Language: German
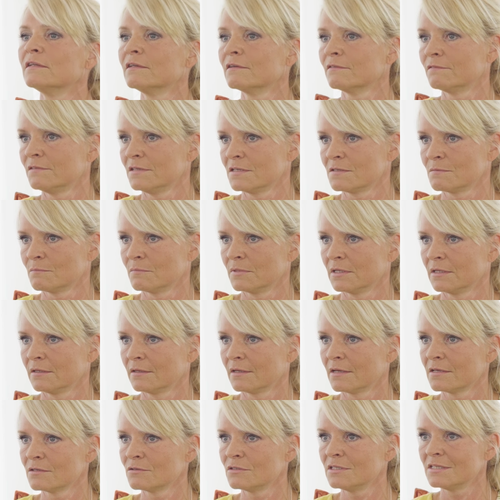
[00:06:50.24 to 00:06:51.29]
gewesen bin.
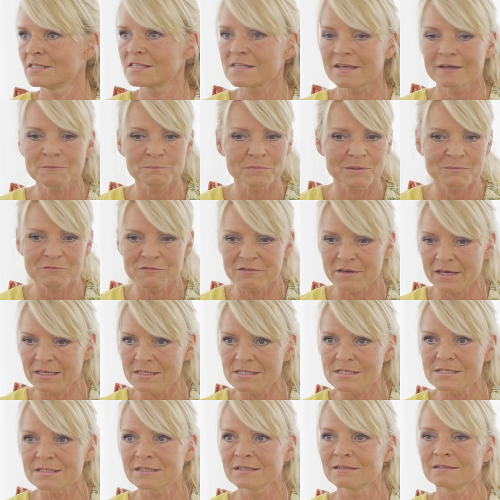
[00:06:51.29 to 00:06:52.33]
Also die Zeit beim
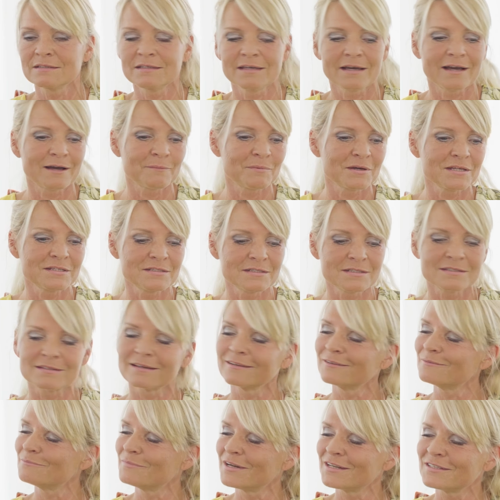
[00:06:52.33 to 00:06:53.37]
Fernsehen, die Arbeit, die ich da
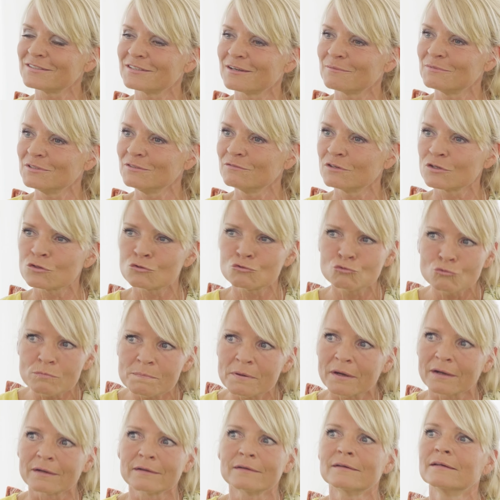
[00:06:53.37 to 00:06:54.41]
gemacht habe, die war
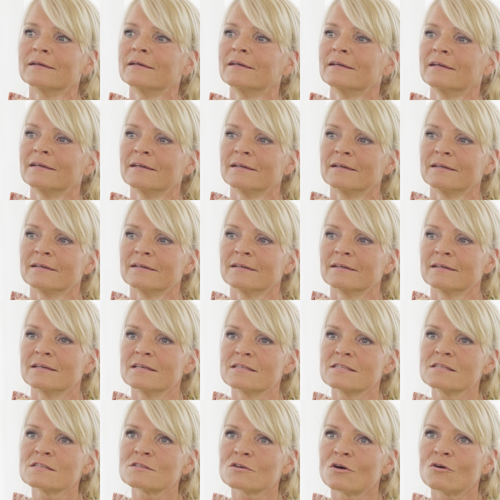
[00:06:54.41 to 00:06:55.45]
super
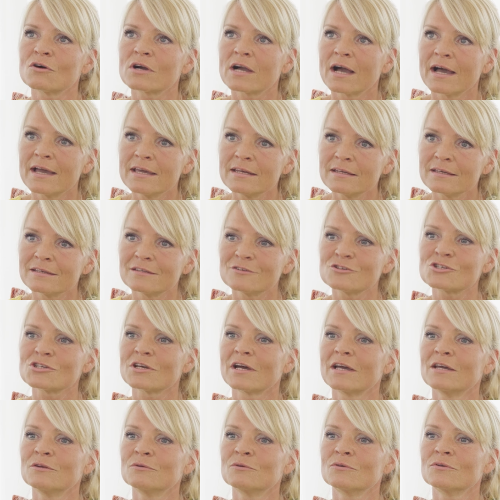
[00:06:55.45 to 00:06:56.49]
es ist auch keine
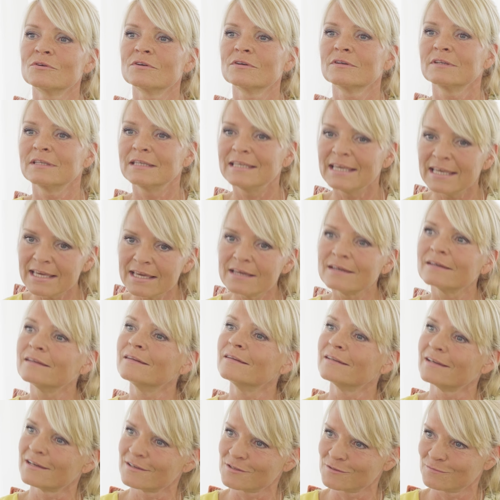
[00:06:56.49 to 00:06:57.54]
Entscheidung gegen
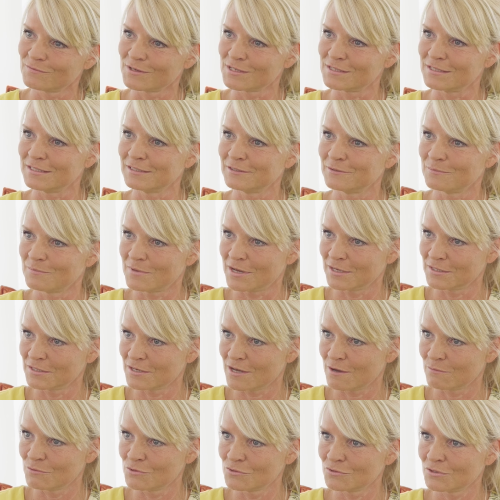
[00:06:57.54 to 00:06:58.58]
das, was ich gemacht
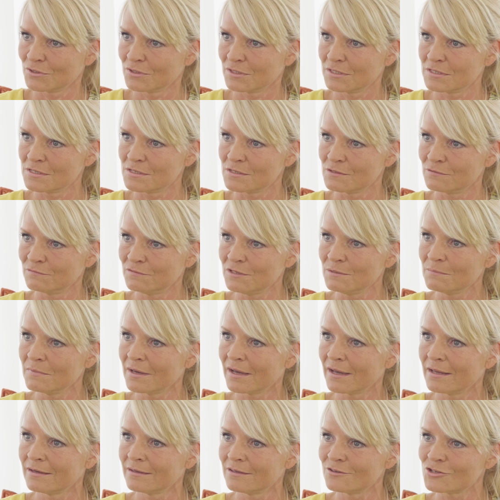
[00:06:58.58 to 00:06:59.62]
habe, sondern es ist vielmehr
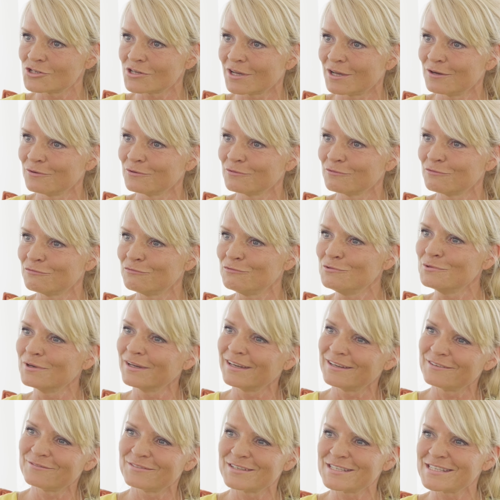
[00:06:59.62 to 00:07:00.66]
eine Entscheidung für
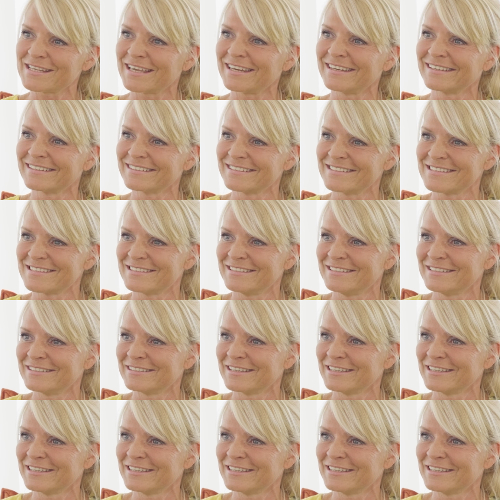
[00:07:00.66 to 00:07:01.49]
etwas anderes, die ich da